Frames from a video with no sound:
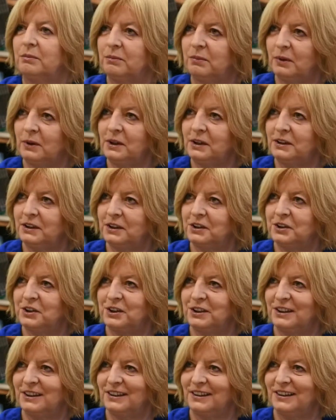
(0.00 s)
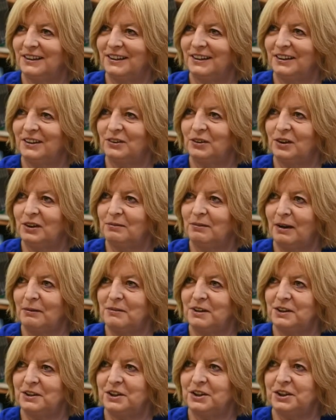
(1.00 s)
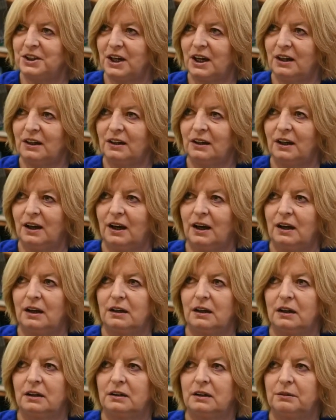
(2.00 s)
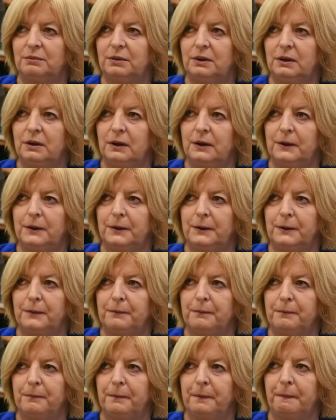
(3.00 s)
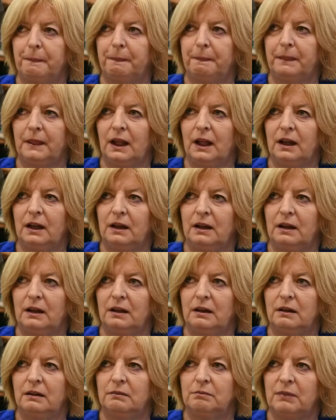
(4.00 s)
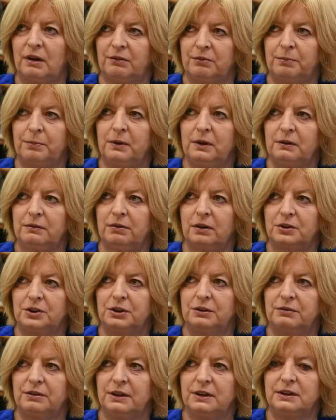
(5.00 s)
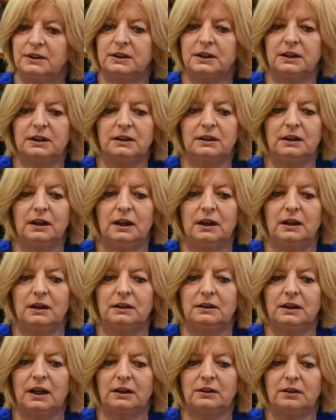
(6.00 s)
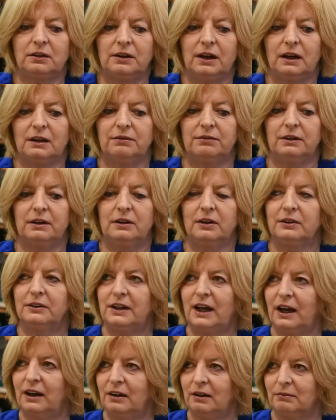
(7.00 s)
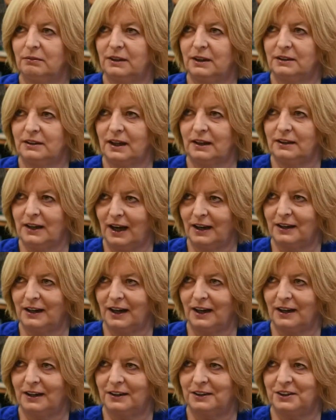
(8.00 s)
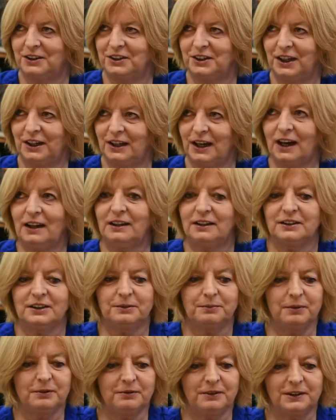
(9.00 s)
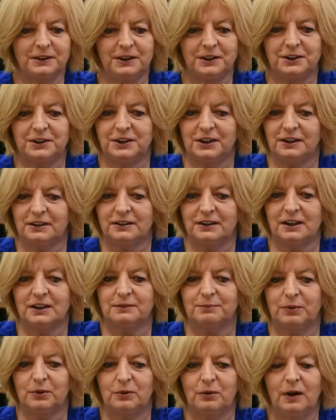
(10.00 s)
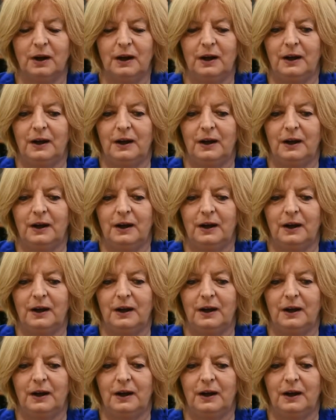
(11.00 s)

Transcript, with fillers: polityczny, który mamy dzisiaj, jak gdyby mm, e, ma wpływ oczywisty na to, jak wyglądają te zadania dzisiaj. Ale chcę powiedzieć, że zespół